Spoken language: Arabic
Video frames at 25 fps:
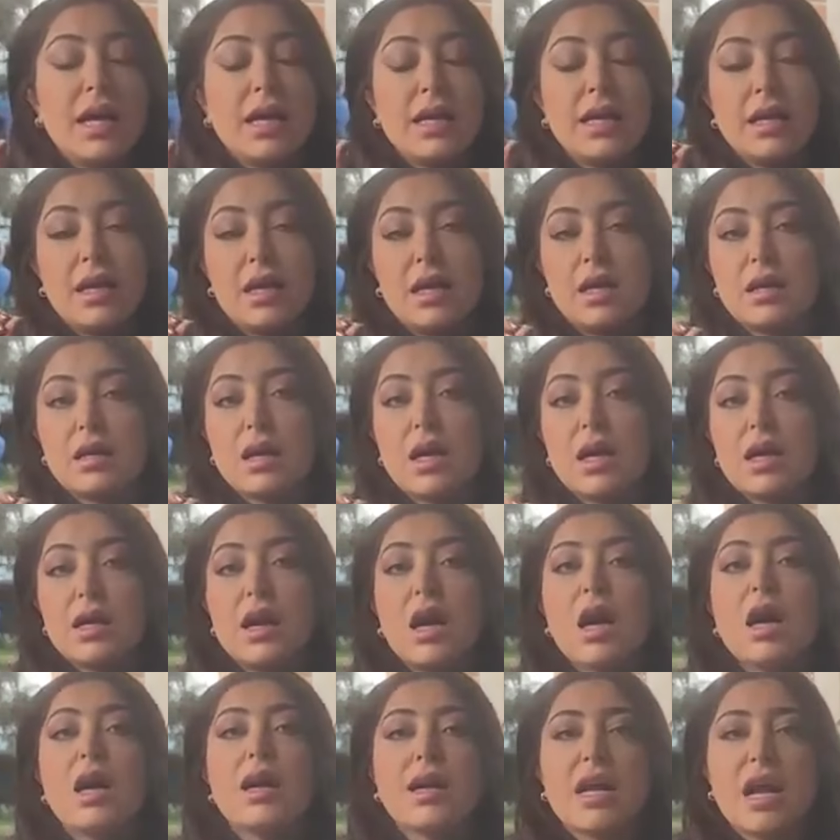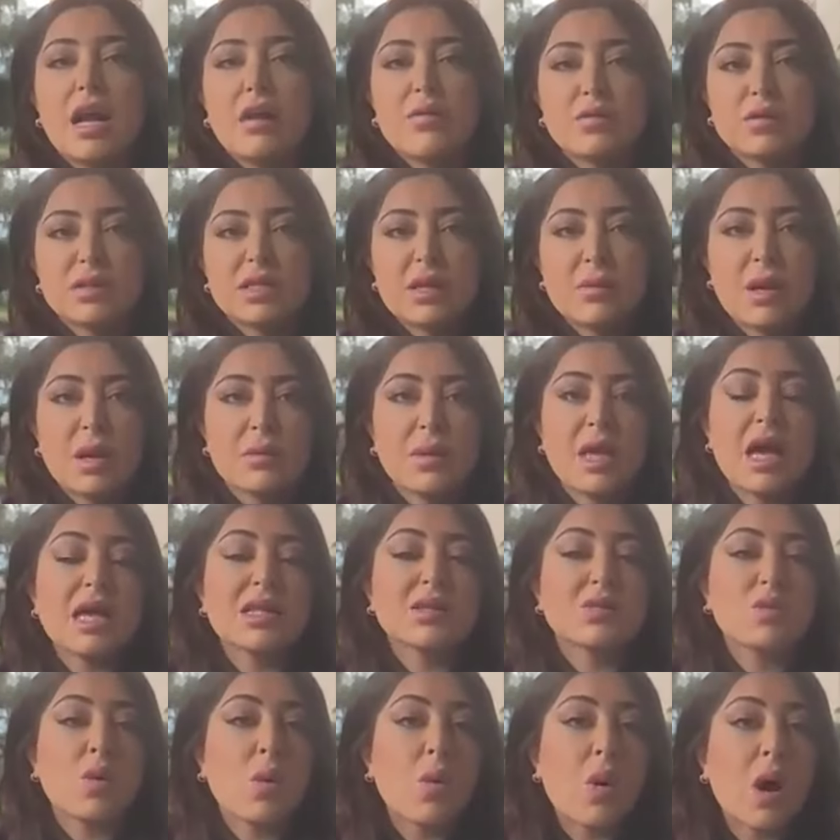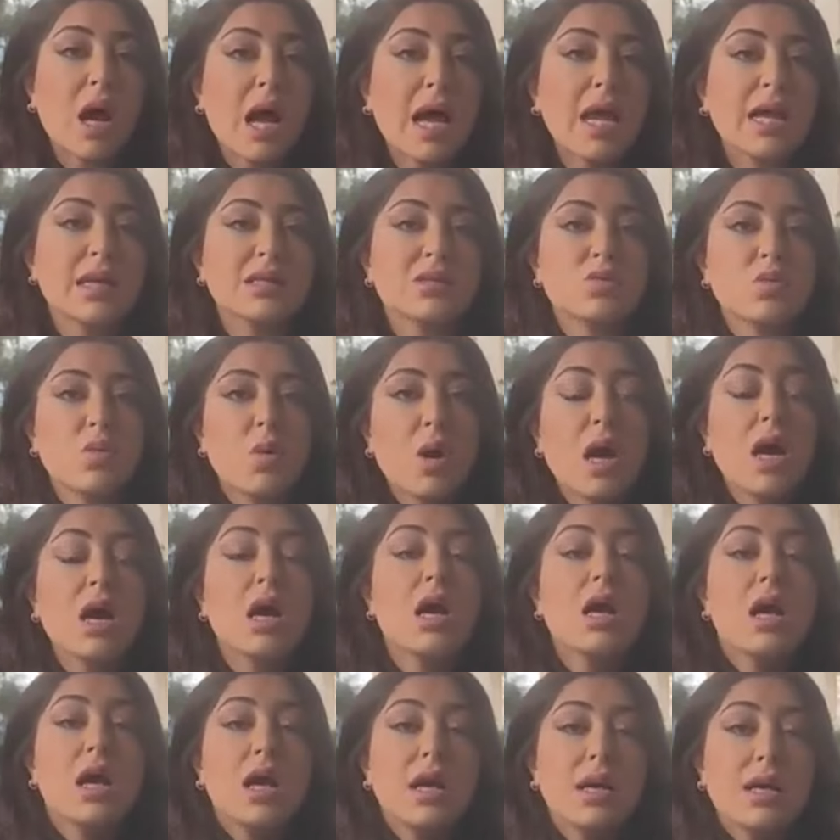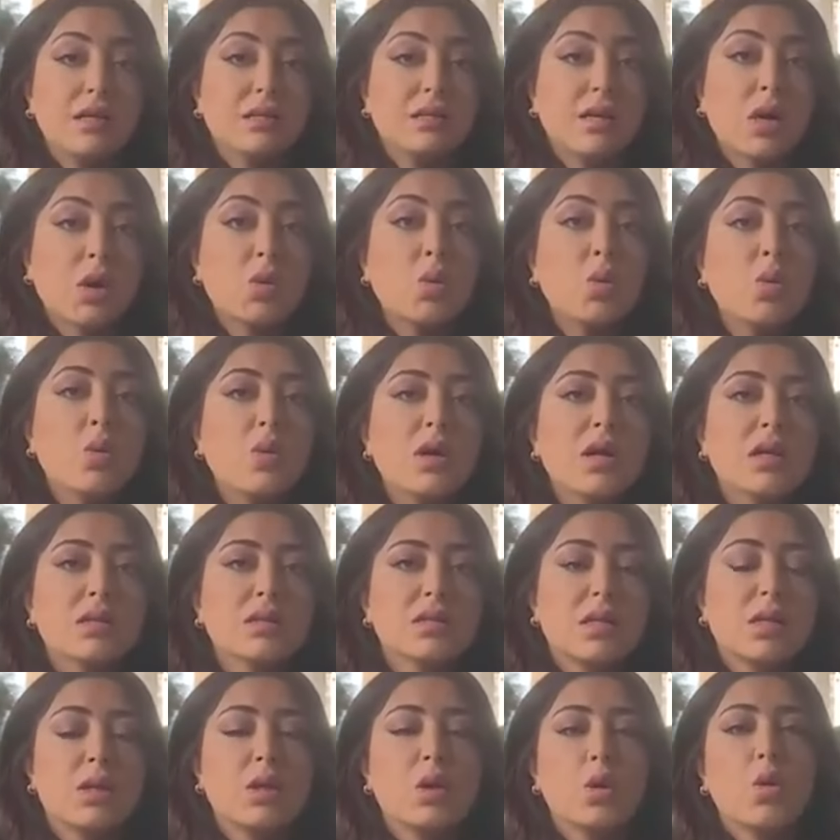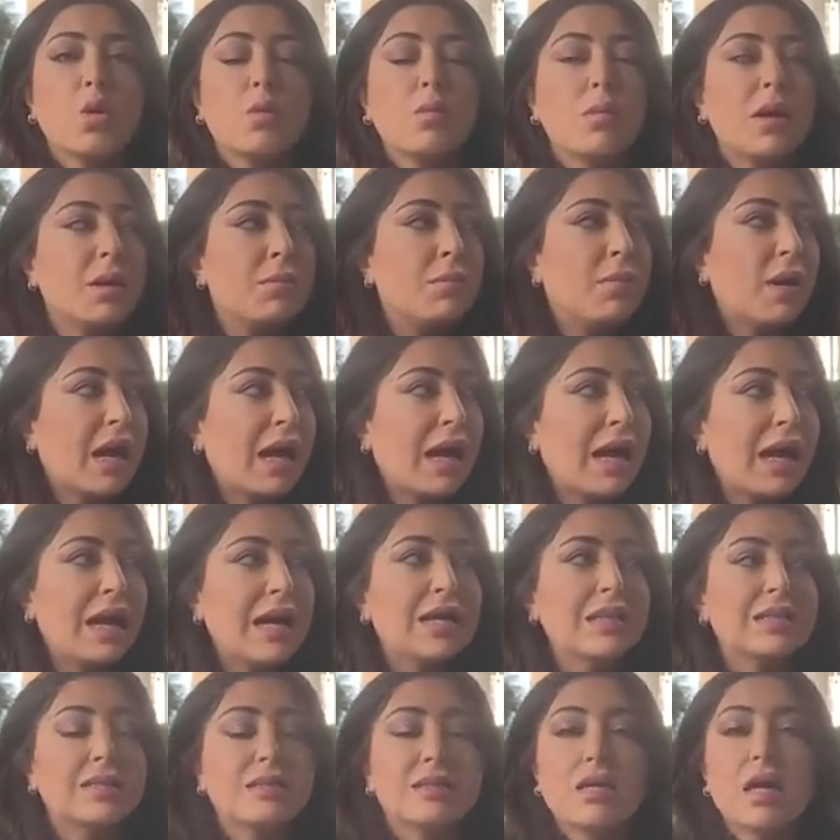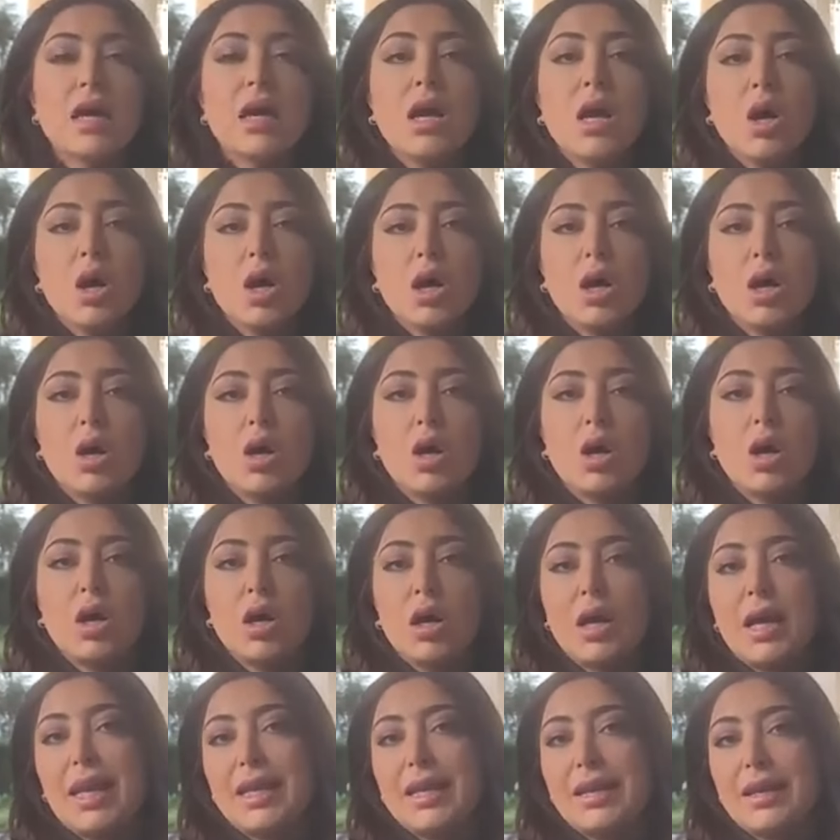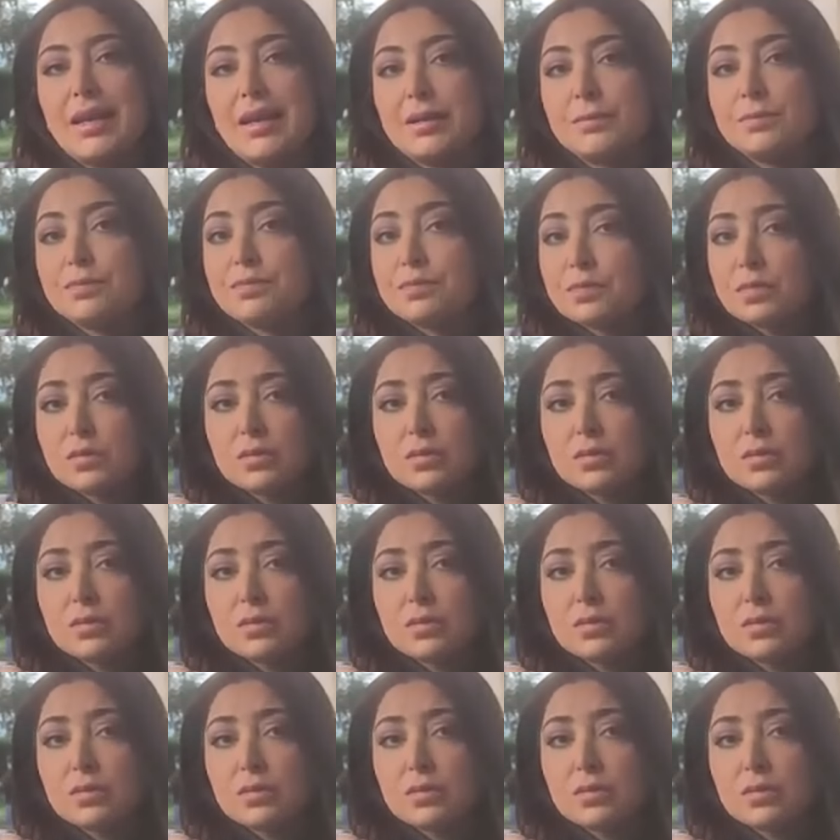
القرار 1701 وضرورة اليوم إبعاد آه، ال